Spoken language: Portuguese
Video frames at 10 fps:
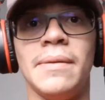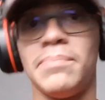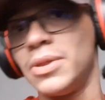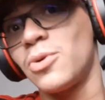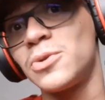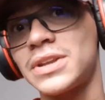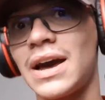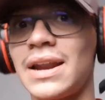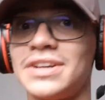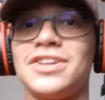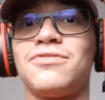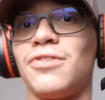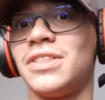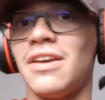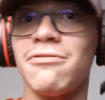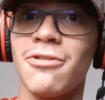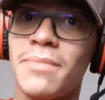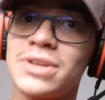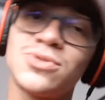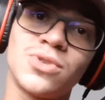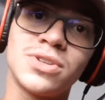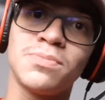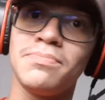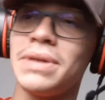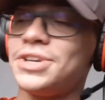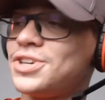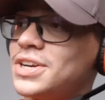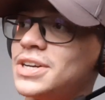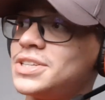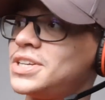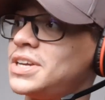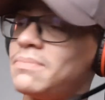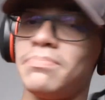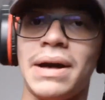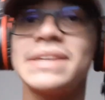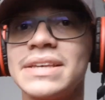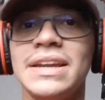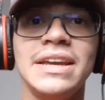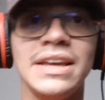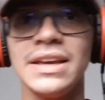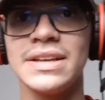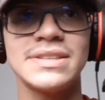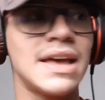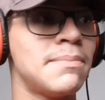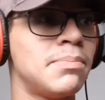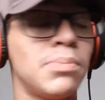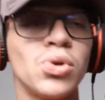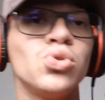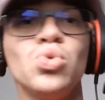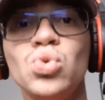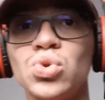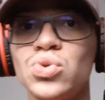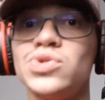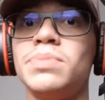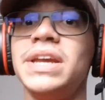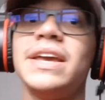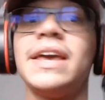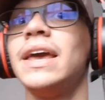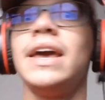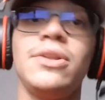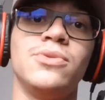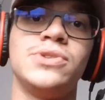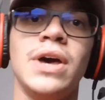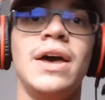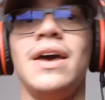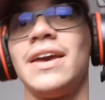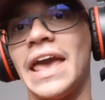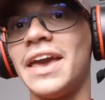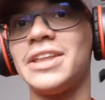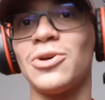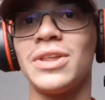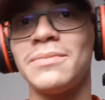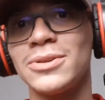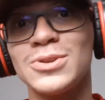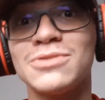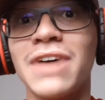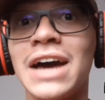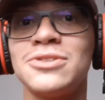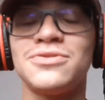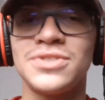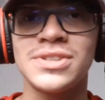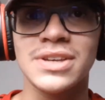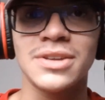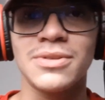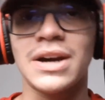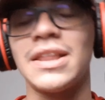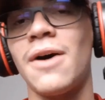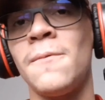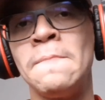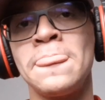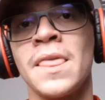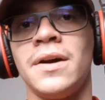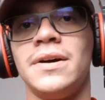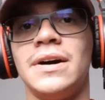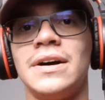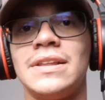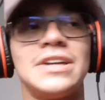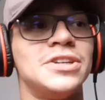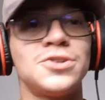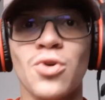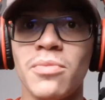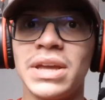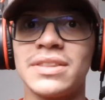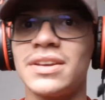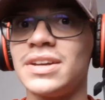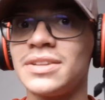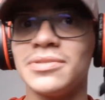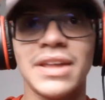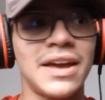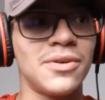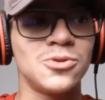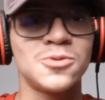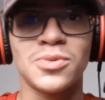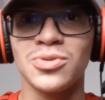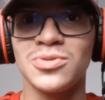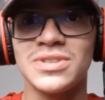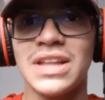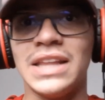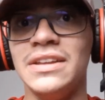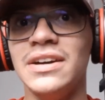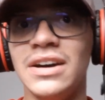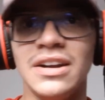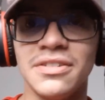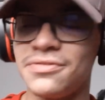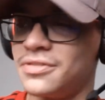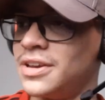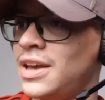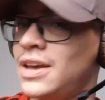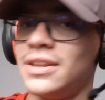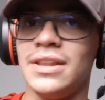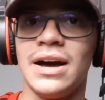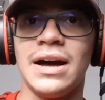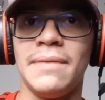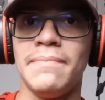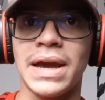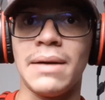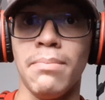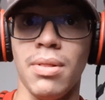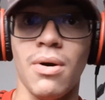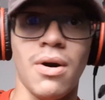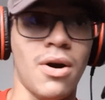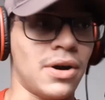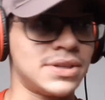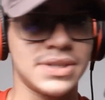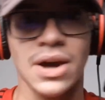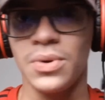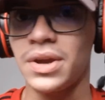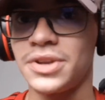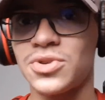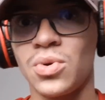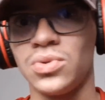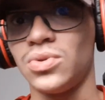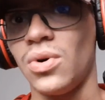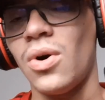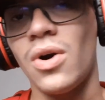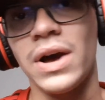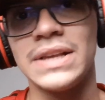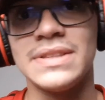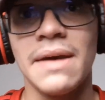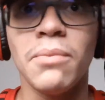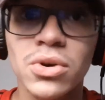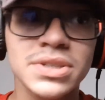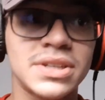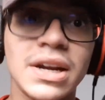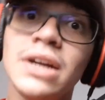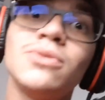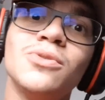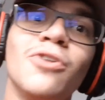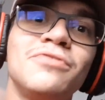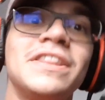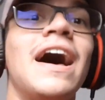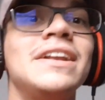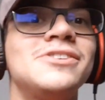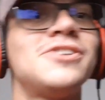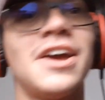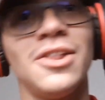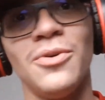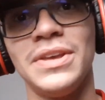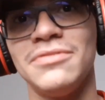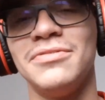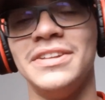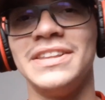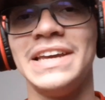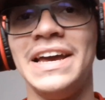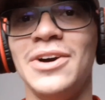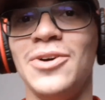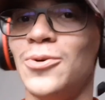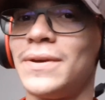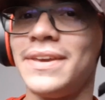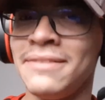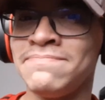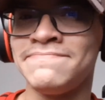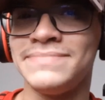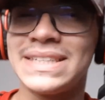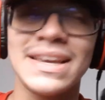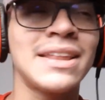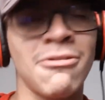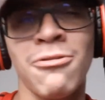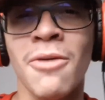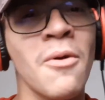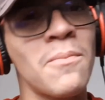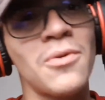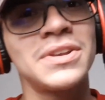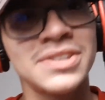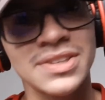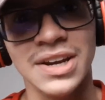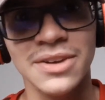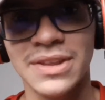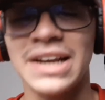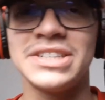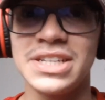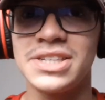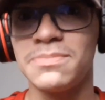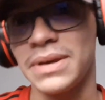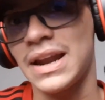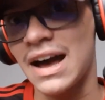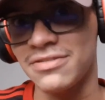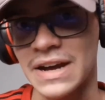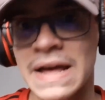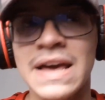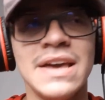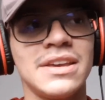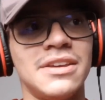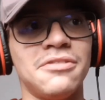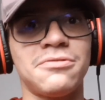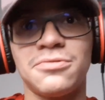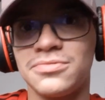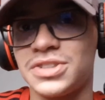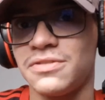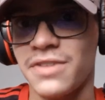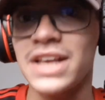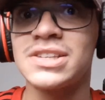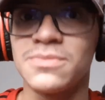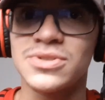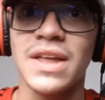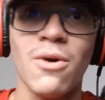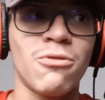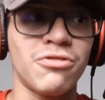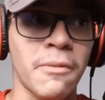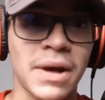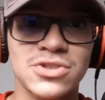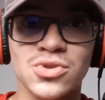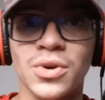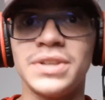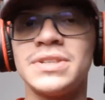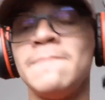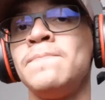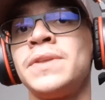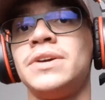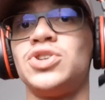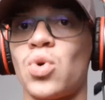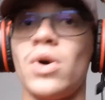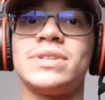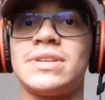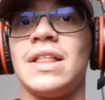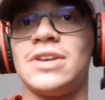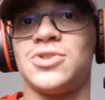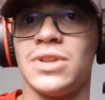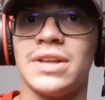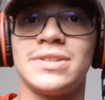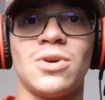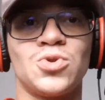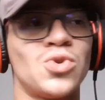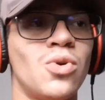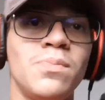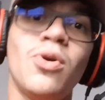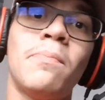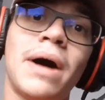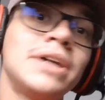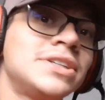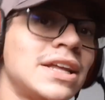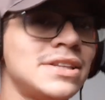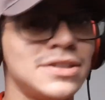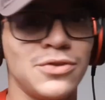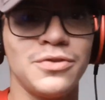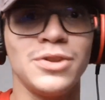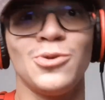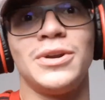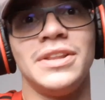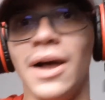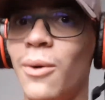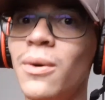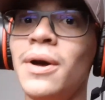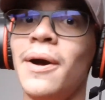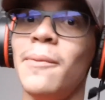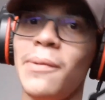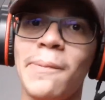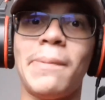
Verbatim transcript: Pelo contrário, a gente foi ter informações mediante parcerias, né? produtos, brinquedos. Quem aí não lembra dos vários vídeos aqui do canal uh, da gente comentando né, os produtos da Nerf, da Mega Bloks, da Wicked Cool Toys, né, mostrando novidades de Halo Infinite. O que, de certa forma, é um pouco estranho, né? A gente esperava que tivéssemos né, confirmações de coisas relacionadas ao jogo por parte da desenvolvedora e não por